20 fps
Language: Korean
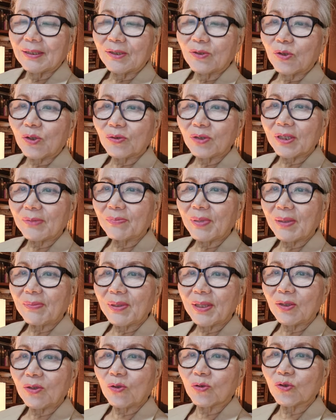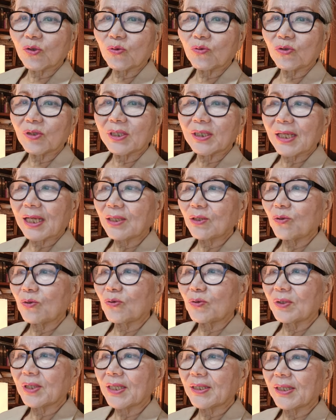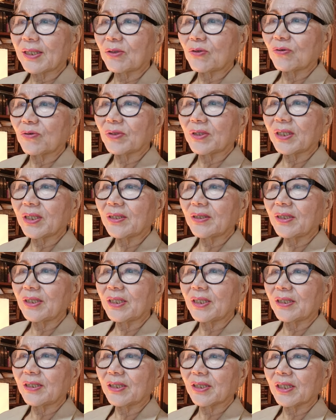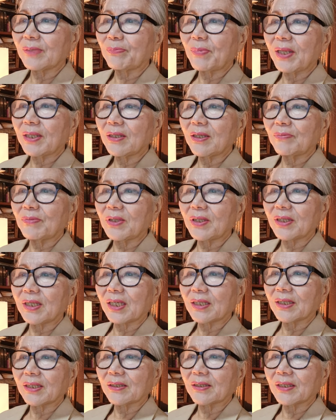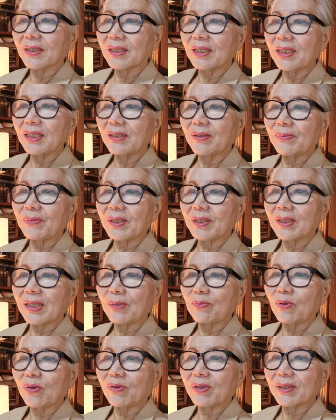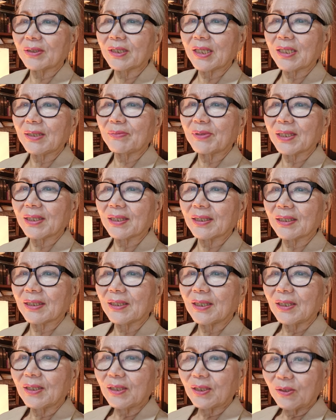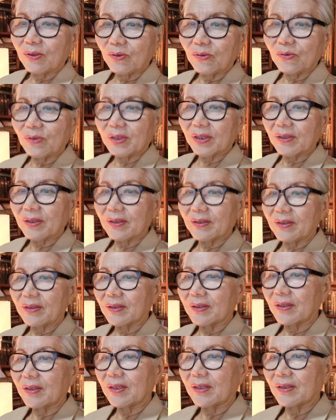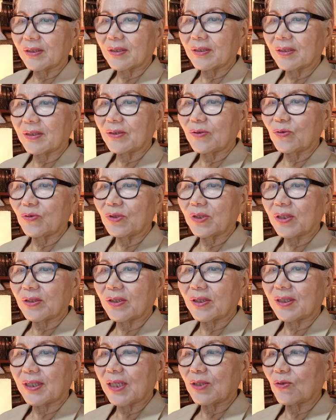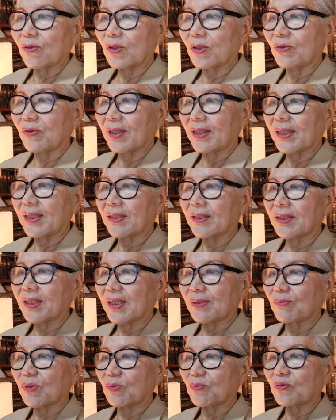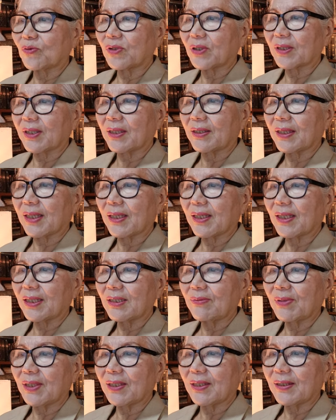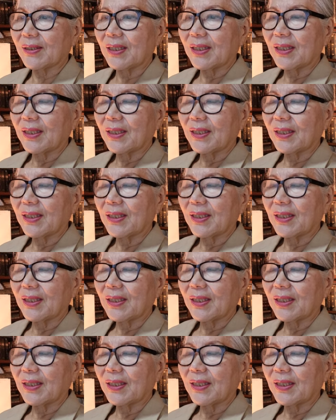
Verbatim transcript: 총선 패배에도 솟구친 한동훈 대세로는 현실적인 팬덤 영향력, 이재명의 대표 의 대립각, 윤석열, 윤석열 대통령과의 거리감으로 분석된다. 하지만